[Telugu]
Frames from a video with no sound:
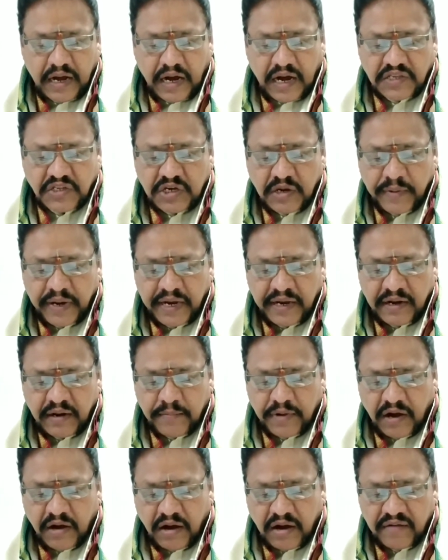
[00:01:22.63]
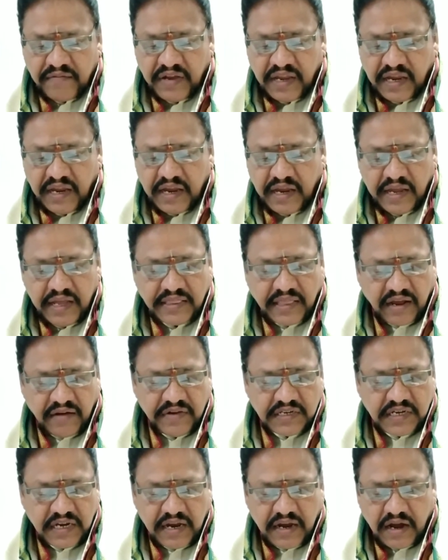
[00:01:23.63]
అచ్చమైన మహాకవి ఇతర
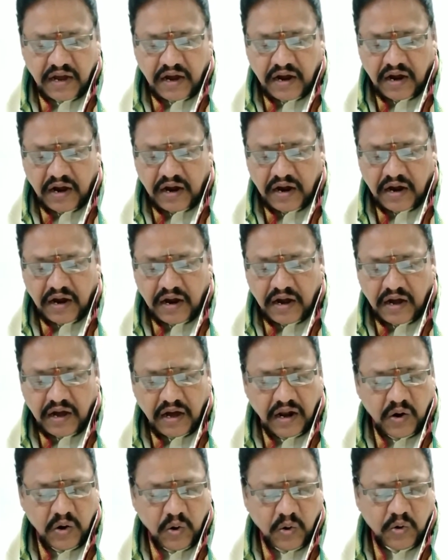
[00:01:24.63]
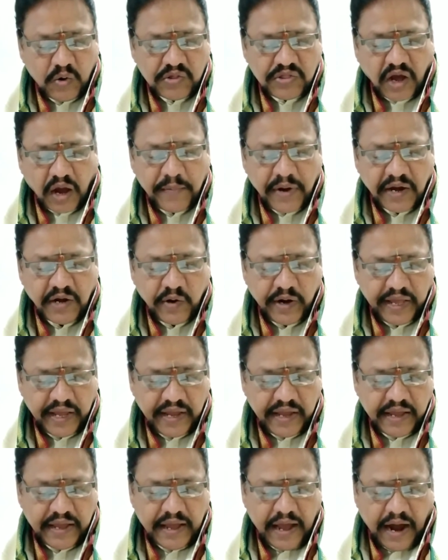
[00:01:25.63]
విషయాల్లో సామాన్యుడే
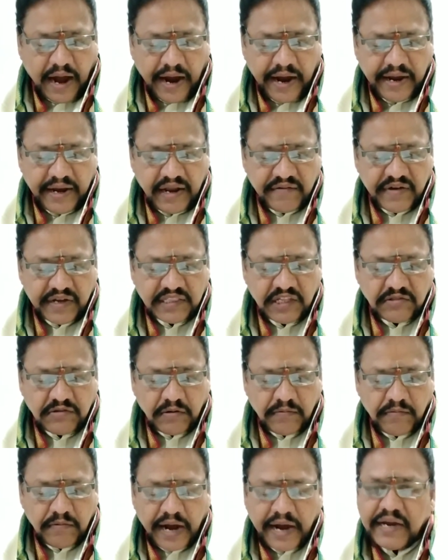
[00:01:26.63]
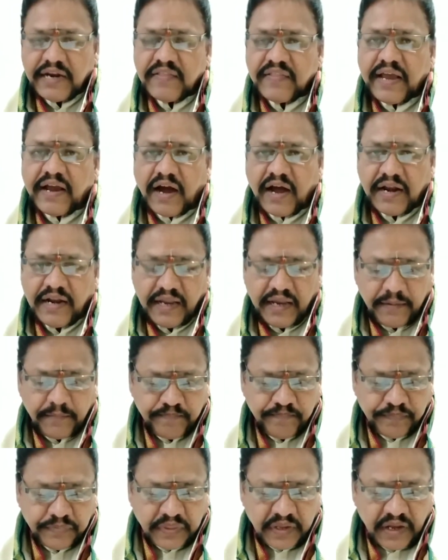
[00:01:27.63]
ఆయన వ్యక్తిత్వం ఆయనదే కానీ
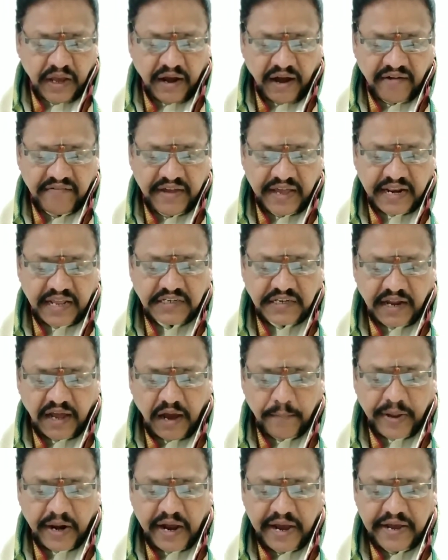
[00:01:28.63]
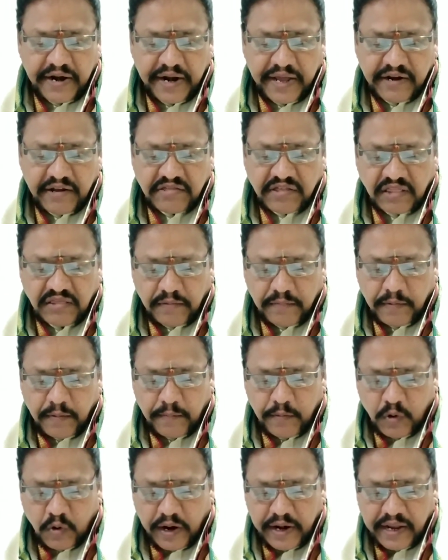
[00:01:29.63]
కావ్య రచనాపరాయణుడైన సందర్భంలో
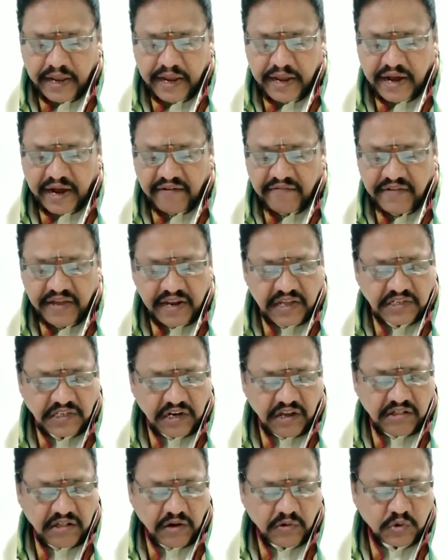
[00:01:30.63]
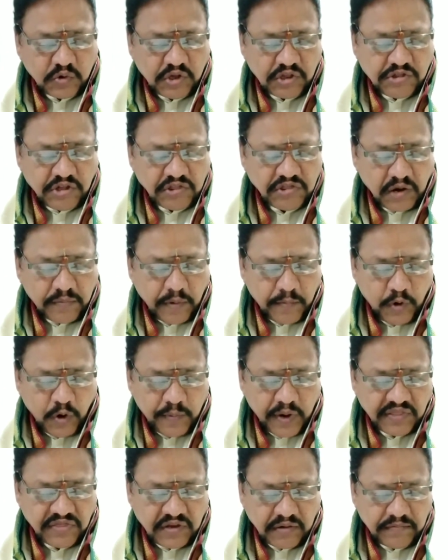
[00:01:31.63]
అంటే కావ్య రచన సాగుతున్న సందర్భంలో
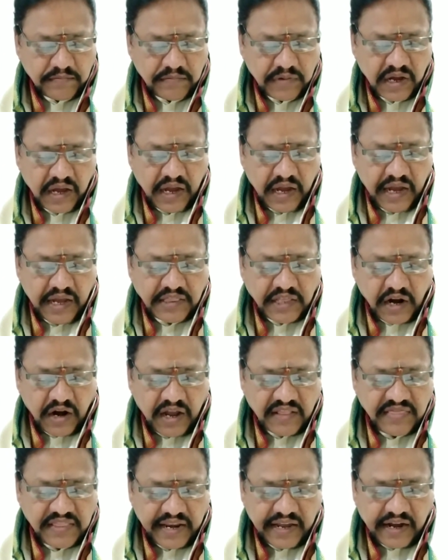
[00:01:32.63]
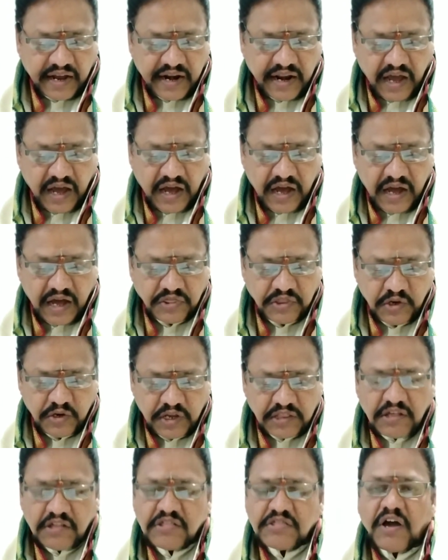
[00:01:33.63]
మాత్రం ఇతరులందరికన్నా
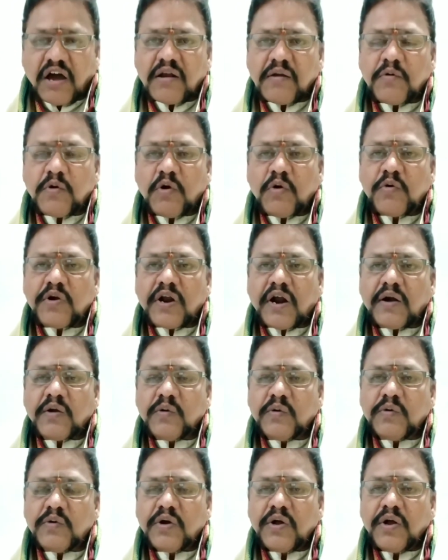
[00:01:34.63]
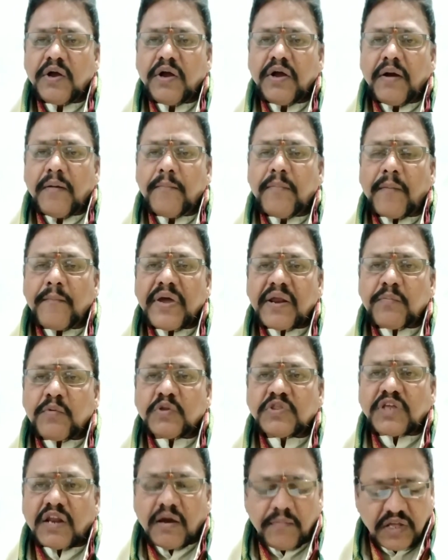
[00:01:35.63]
అత్యున్నత స్థానంలో ఉంటాడు బమ్మెర
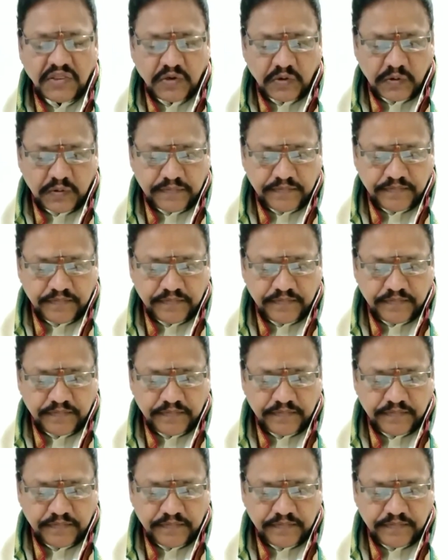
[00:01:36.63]
పొత్తనామాతుడు